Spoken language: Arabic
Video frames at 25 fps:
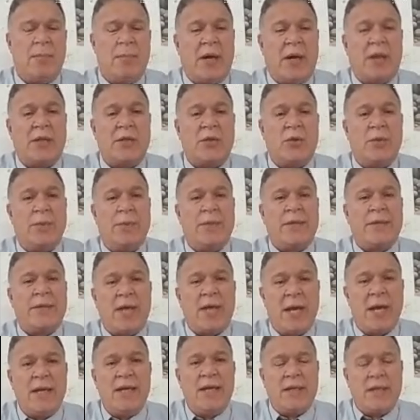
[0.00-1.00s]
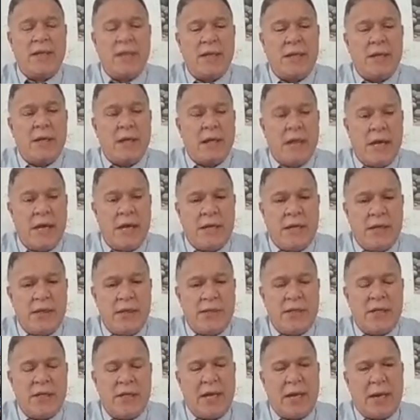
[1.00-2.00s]
الماضي وبالتالي
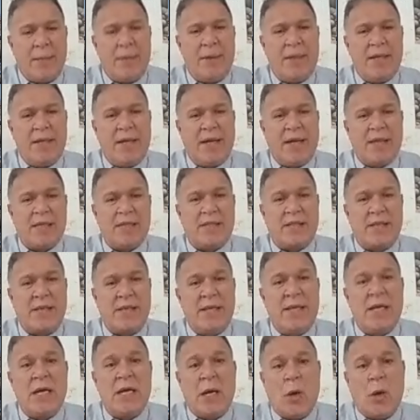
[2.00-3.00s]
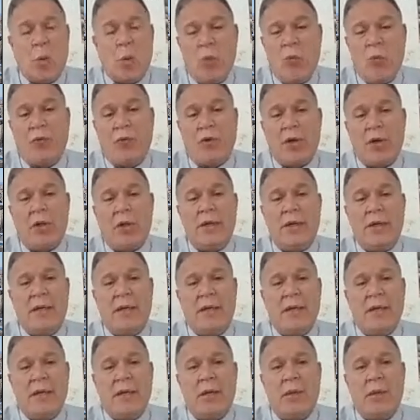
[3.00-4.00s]
العملية العسكرية وفق
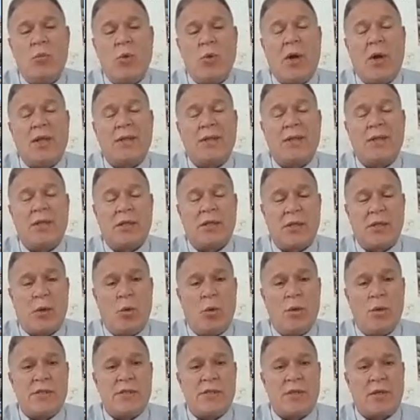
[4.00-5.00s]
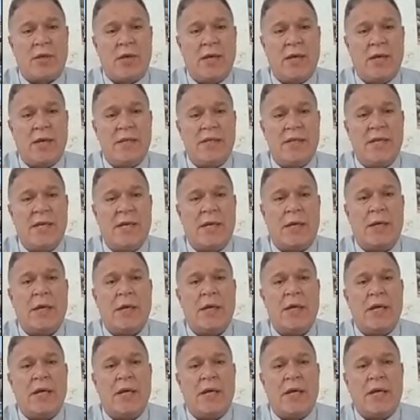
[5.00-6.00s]
المخطط له إسرائيليا
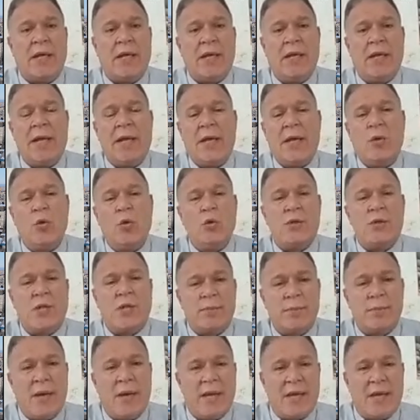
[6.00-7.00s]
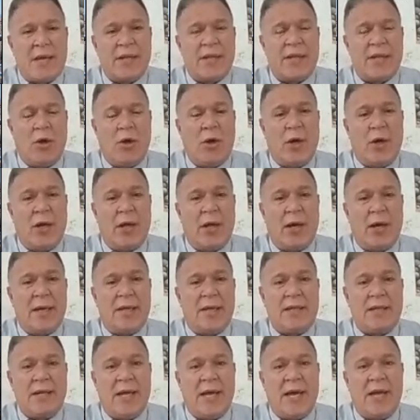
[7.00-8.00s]
آه، لا يوجد ما يردعها
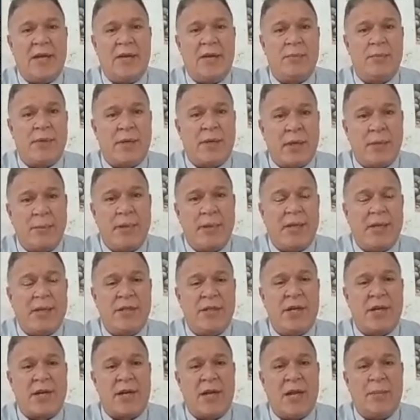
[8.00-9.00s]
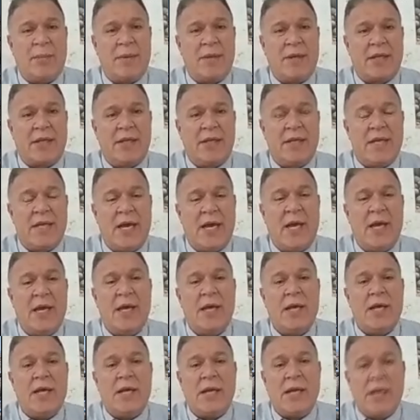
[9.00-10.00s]
لغاية الآن من قبل الإدارة الأمريكية
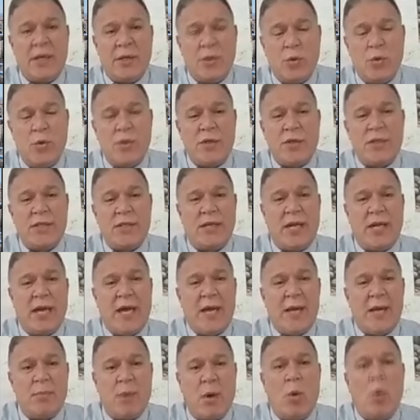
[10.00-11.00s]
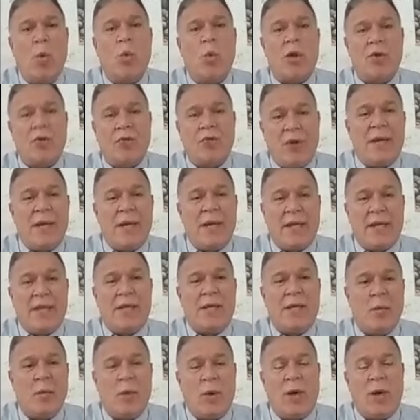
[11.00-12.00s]
لا يوجد الآن موقف
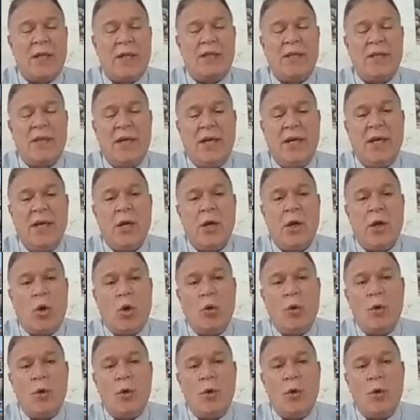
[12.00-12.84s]
أمريكي واضح